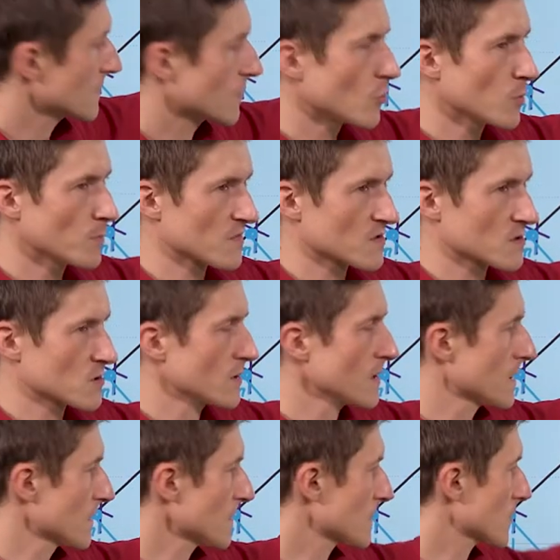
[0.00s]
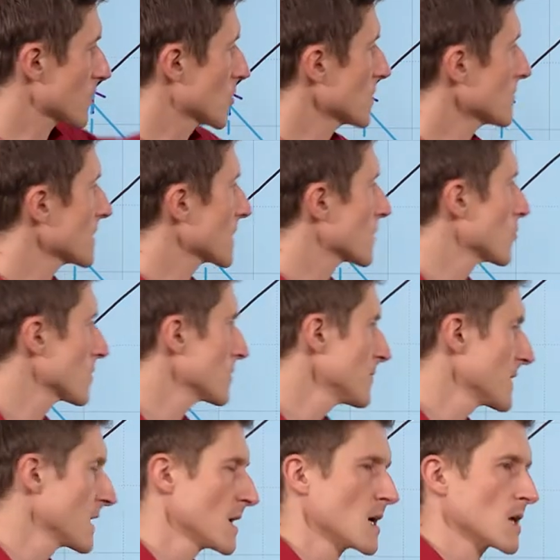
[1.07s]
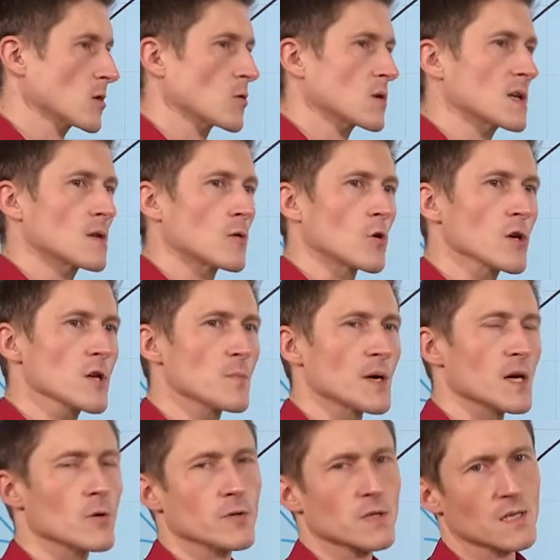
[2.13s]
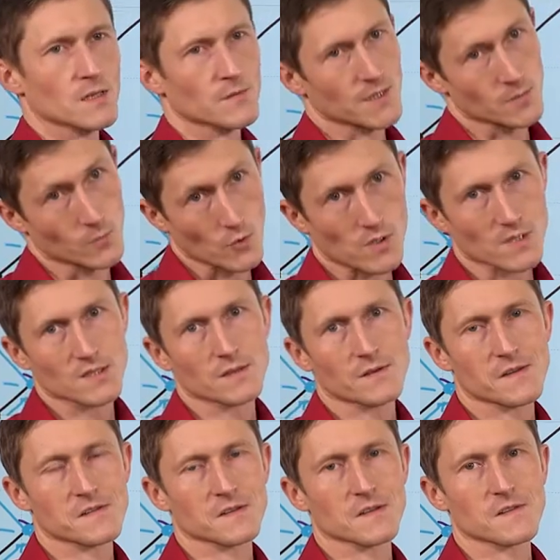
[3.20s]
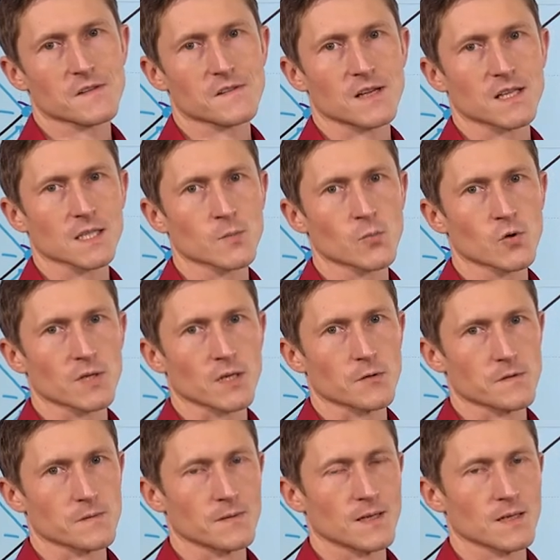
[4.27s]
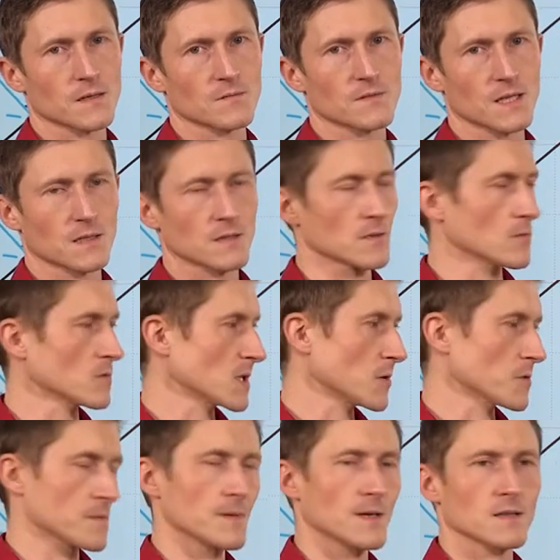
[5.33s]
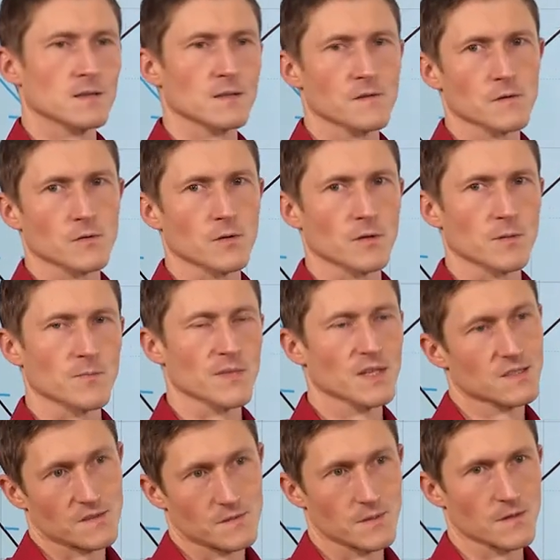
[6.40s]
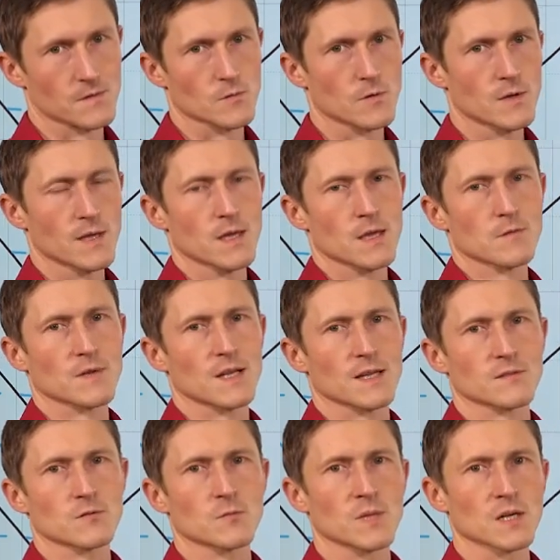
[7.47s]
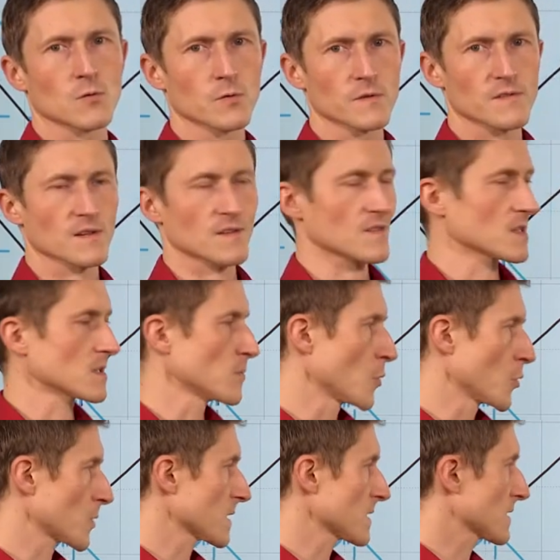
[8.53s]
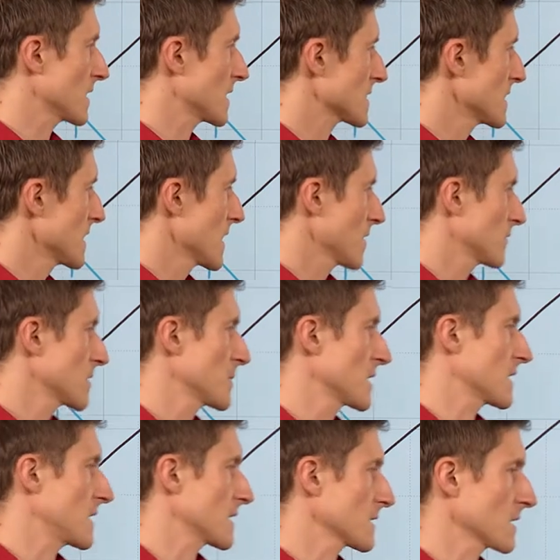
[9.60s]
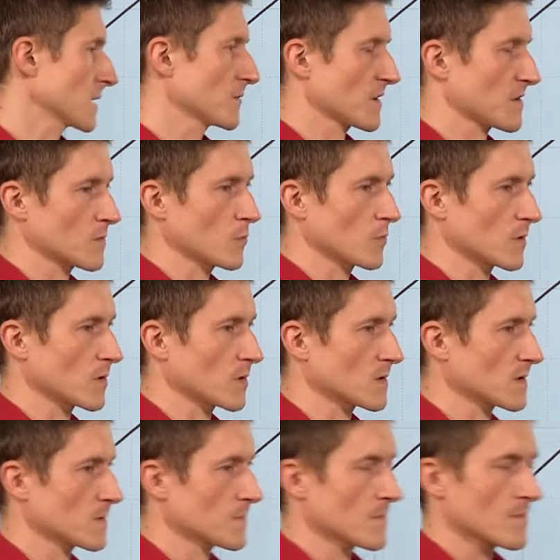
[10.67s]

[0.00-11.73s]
nach oben zu teuer ist, könnten wir ja gucken, durch Neubau irgendwann möglicherweise dieses Angebot auswerten und ausweiten zu können. Das wäre so vielleicht nochmal grundsätzlich eine Möglichkeit, wie man dagegen was tun könnte.